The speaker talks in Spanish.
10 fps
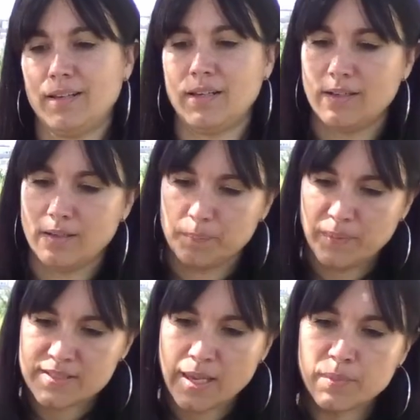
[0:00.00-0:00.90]
el
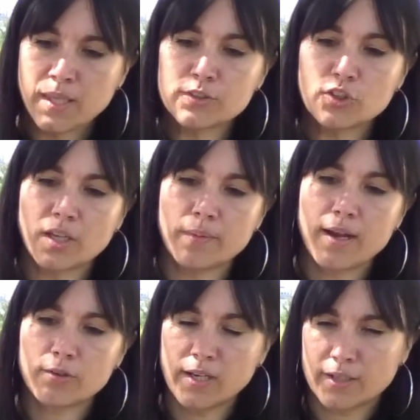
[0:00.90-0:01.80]
pensamiento que
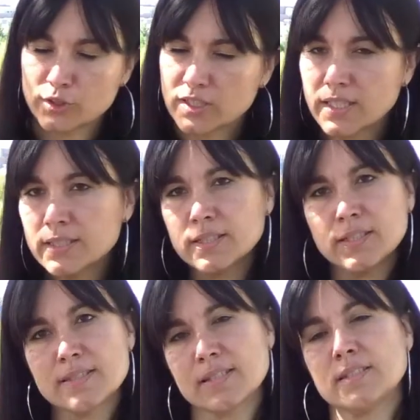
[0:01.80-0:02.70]
va con la corriente en este